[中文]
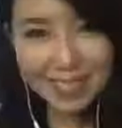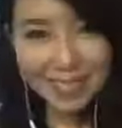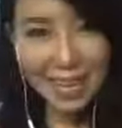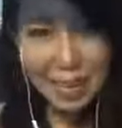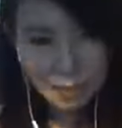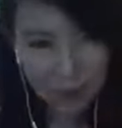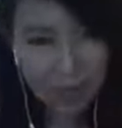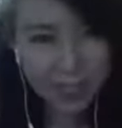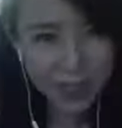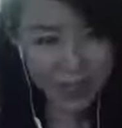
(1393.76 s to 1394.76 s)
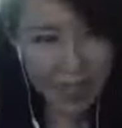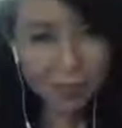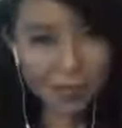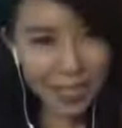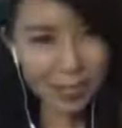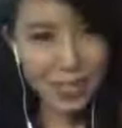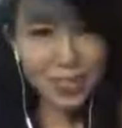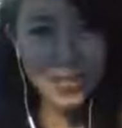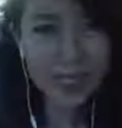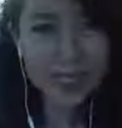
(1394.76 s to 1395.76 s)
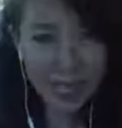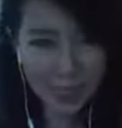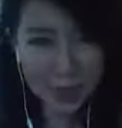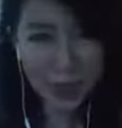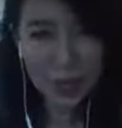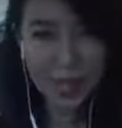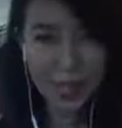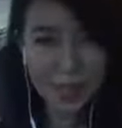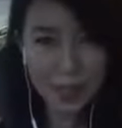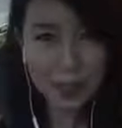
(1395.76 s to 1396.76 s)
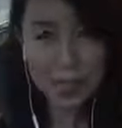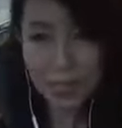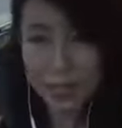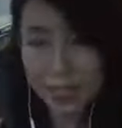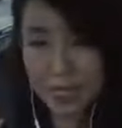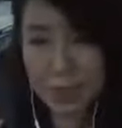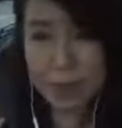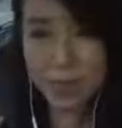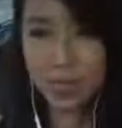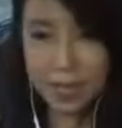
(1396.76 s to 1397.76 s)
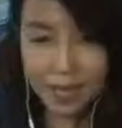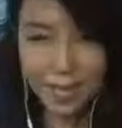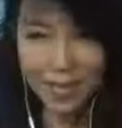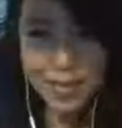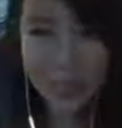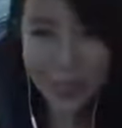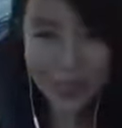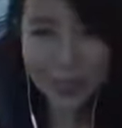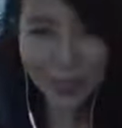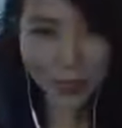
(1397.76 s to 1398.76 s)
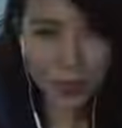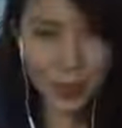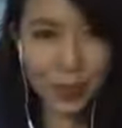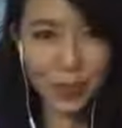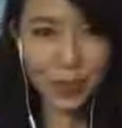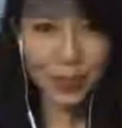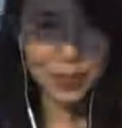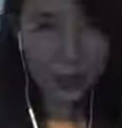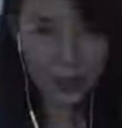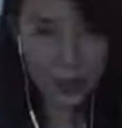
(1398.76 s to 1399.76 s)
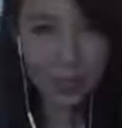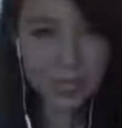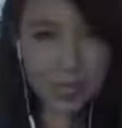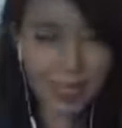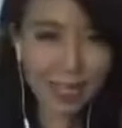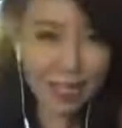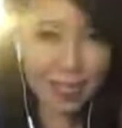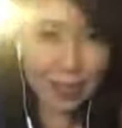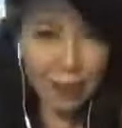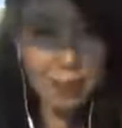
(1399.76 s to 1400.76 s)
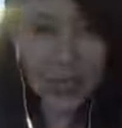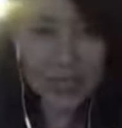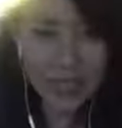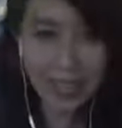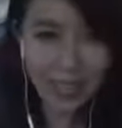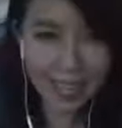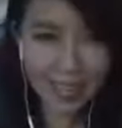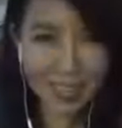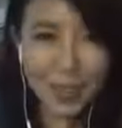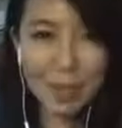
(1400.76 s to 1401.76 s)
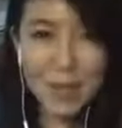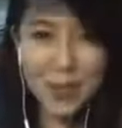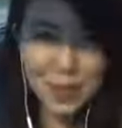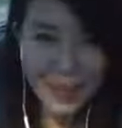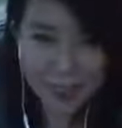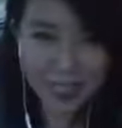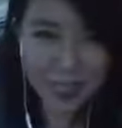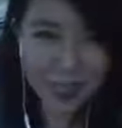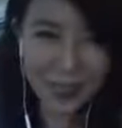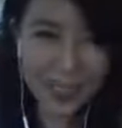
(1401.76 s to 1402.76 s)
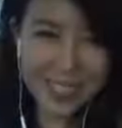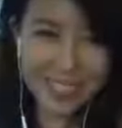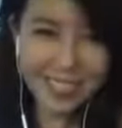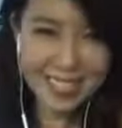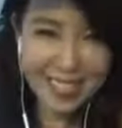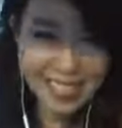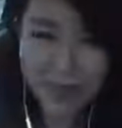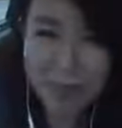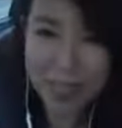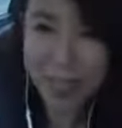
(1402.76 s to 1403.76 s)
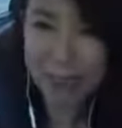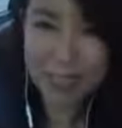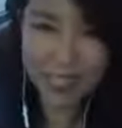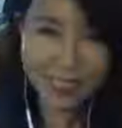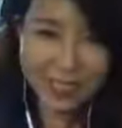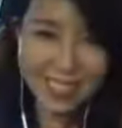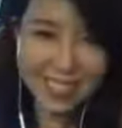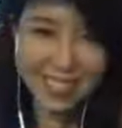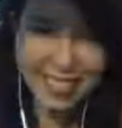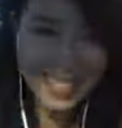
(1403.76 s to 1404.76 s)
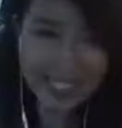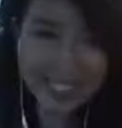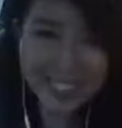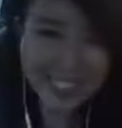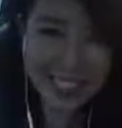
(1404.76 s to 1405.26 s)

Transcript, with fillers: 当然不排，当然我也会去一趟东海哈。东海都是，呃，我去中国，我我都会去那里跑跑一下，因为那边有好朋友，已经结识了一帮好朋友。OK。